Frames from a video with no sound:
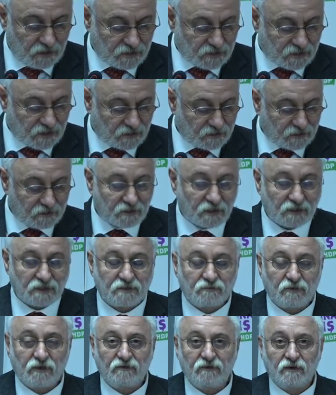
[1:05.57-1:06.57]
Sandık
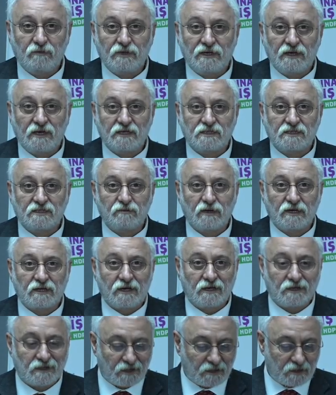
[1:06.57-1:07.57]
taşıma ve birleştirme
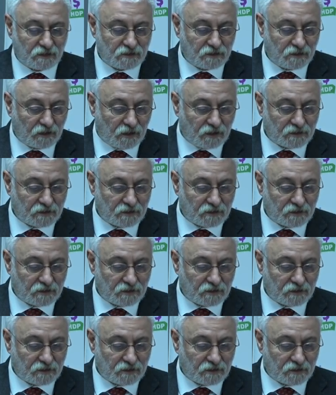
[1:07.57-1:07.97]
kararları